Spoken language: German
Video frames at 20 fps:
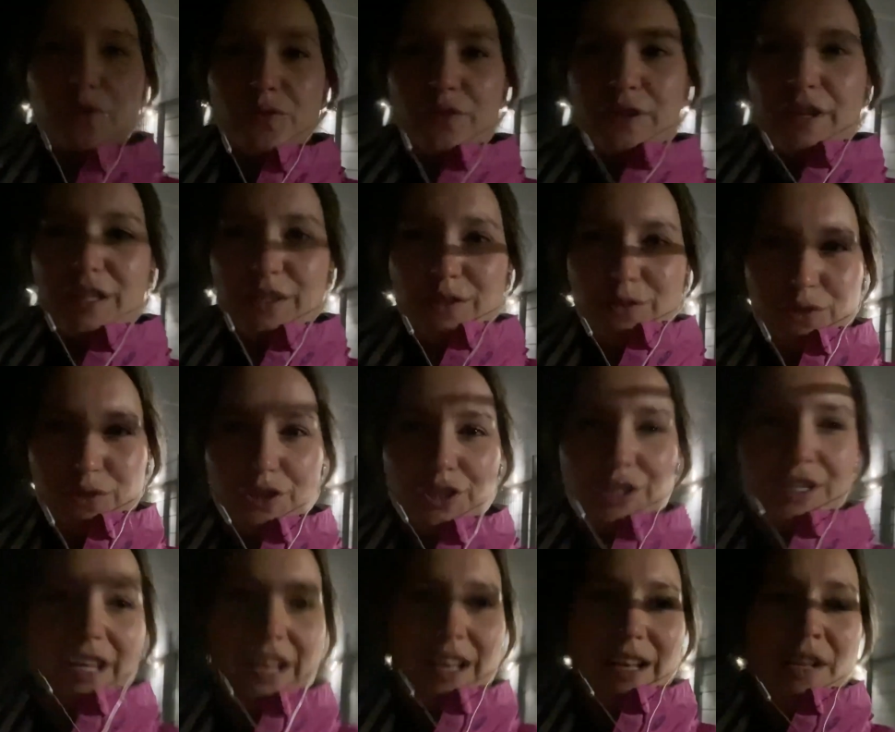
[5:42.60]
viel so
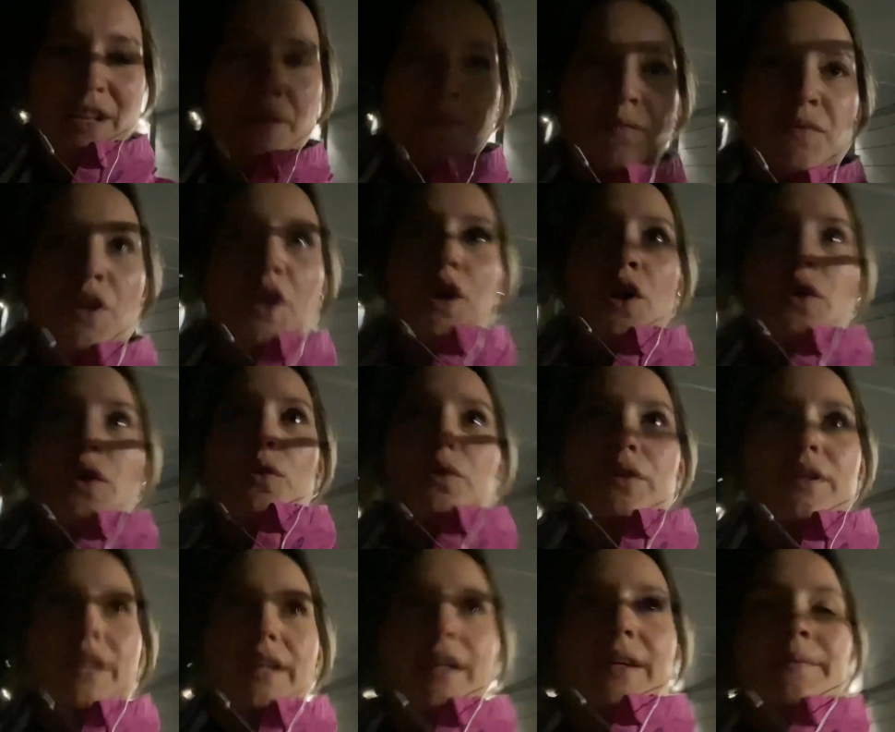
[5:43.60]
schnell
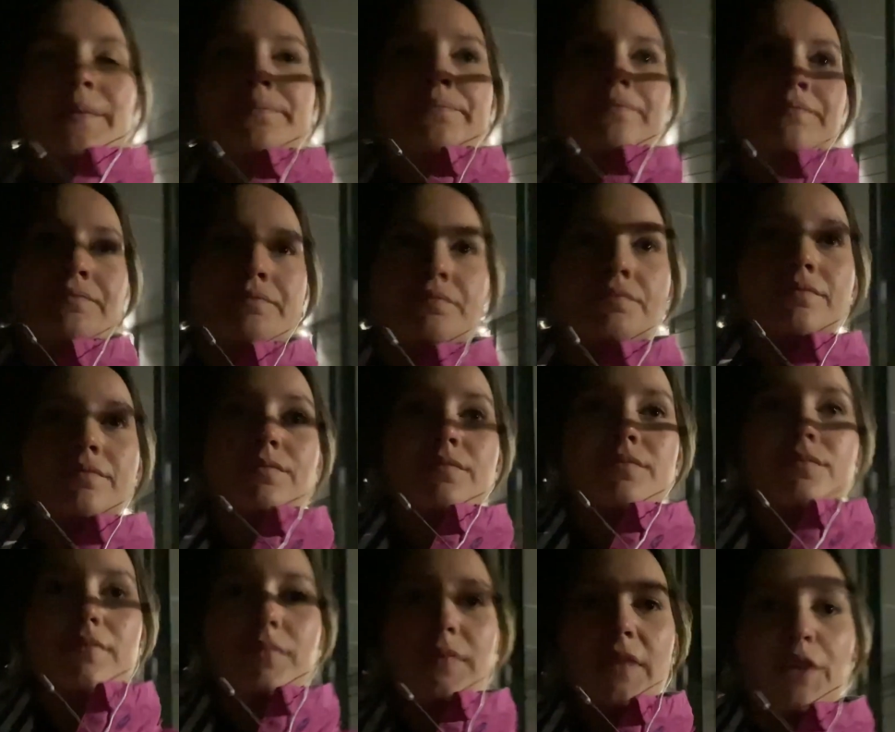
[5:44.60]
oder
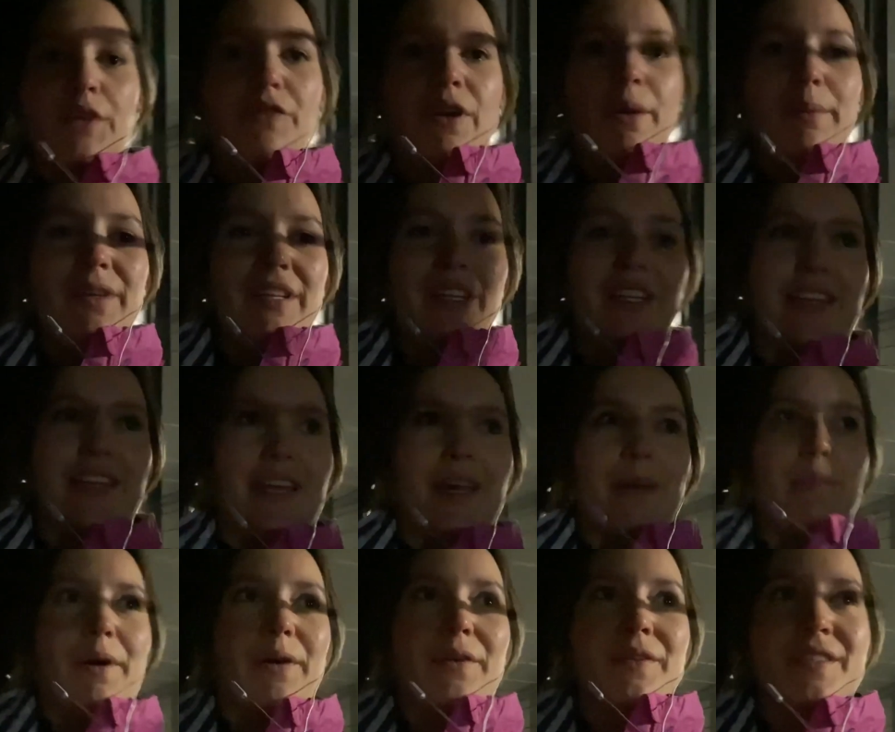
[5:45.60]
familiär.
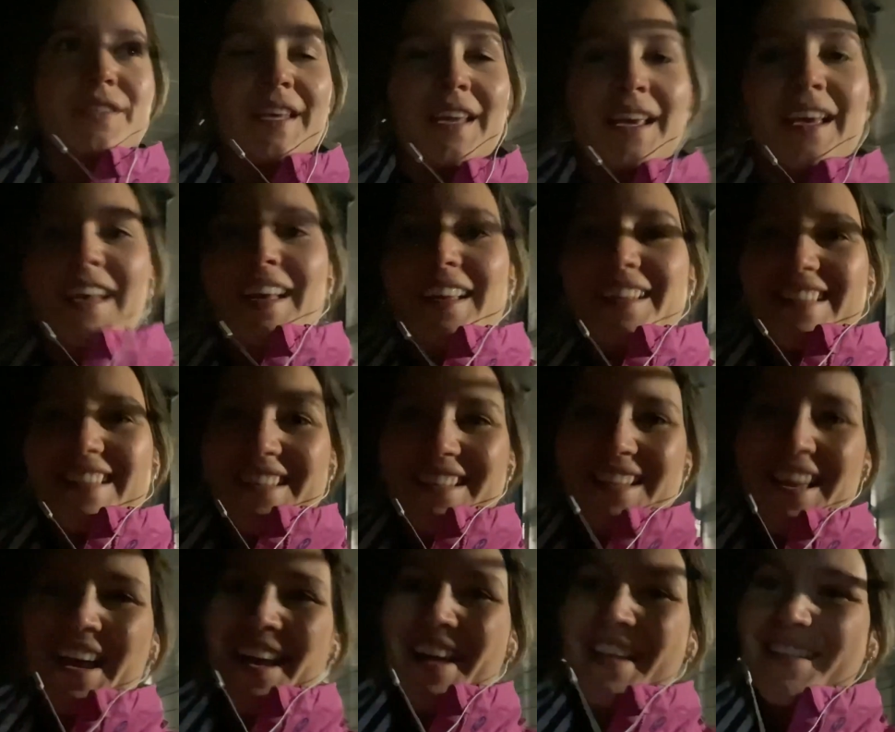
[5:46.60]
Bei uns sind
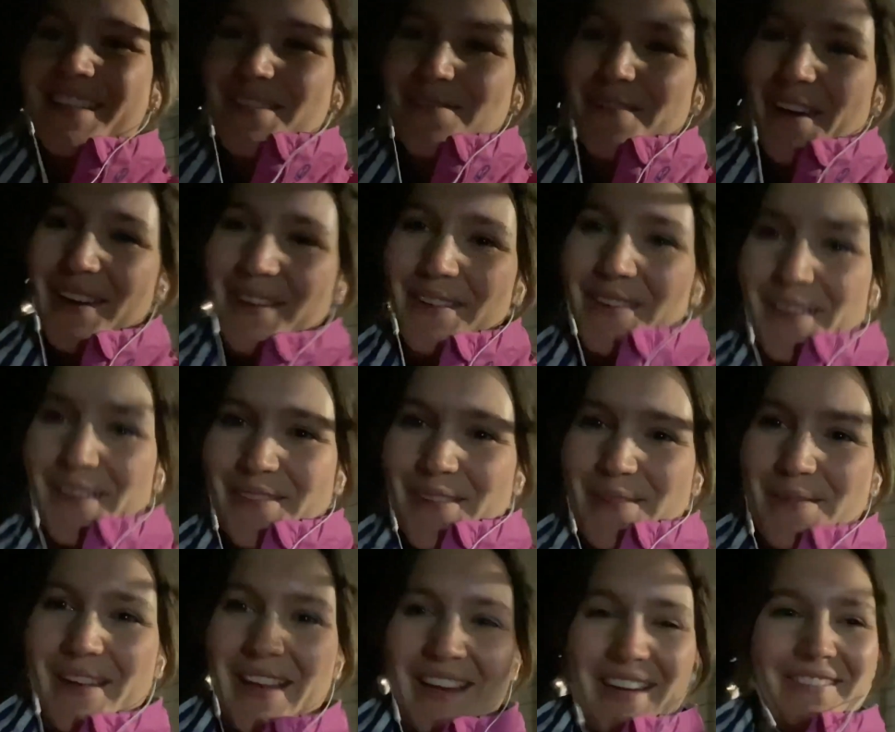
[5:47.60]
zwei neue
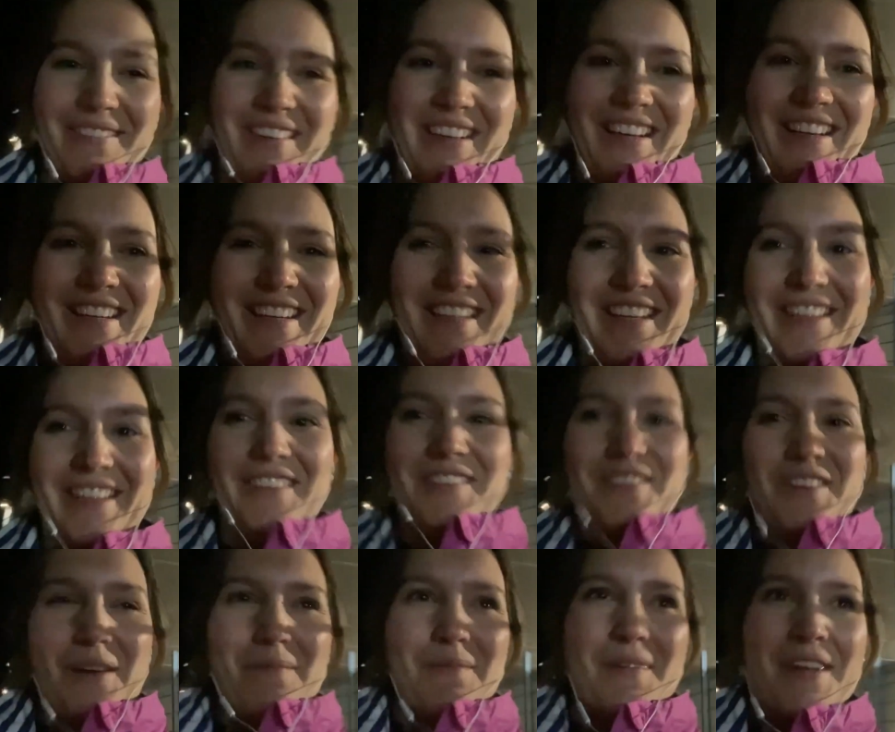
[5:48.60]
Familienmitglieder
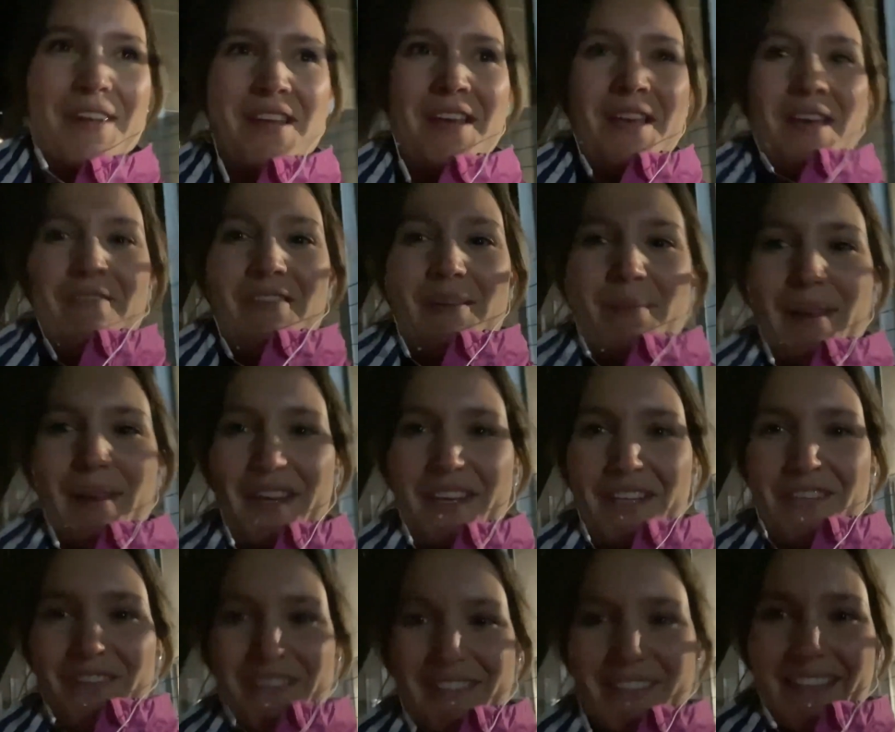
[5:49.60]
dazukommen, weil meine
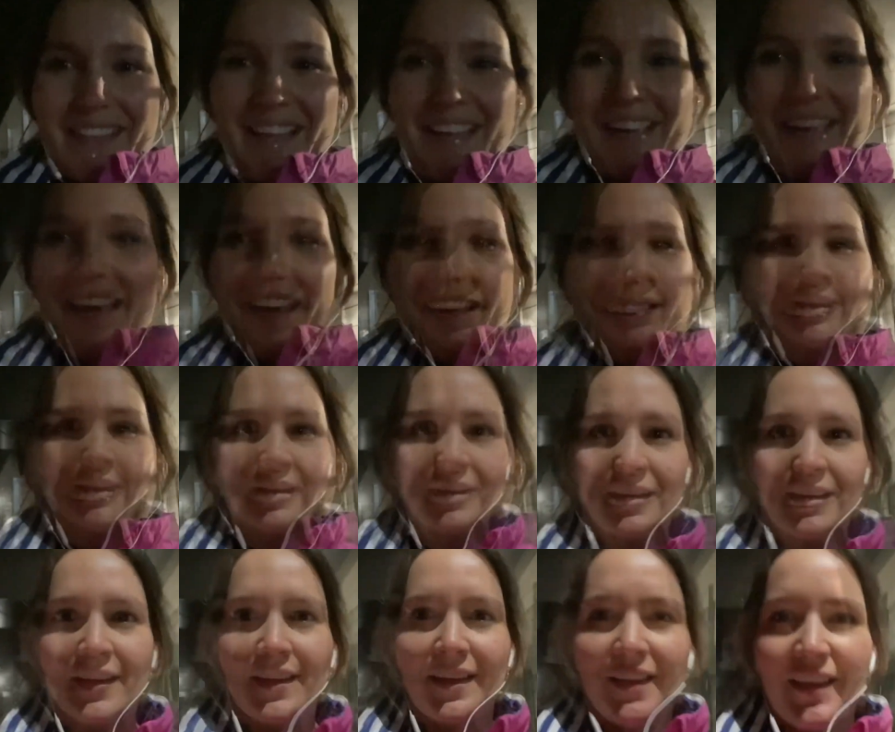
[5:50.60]
Geschwister ja geheiratet
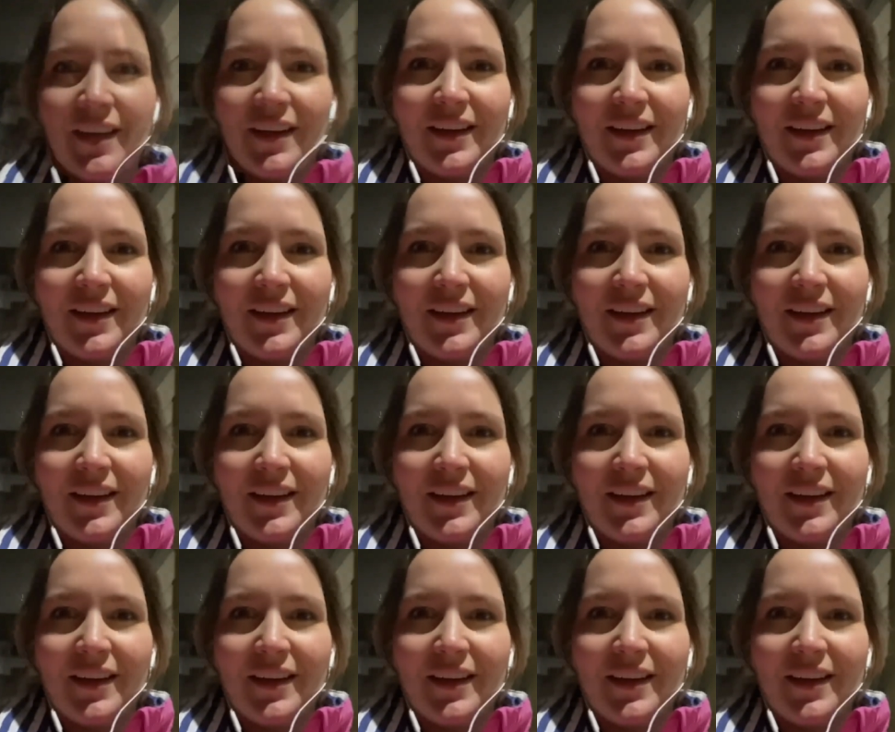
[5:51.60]
haben.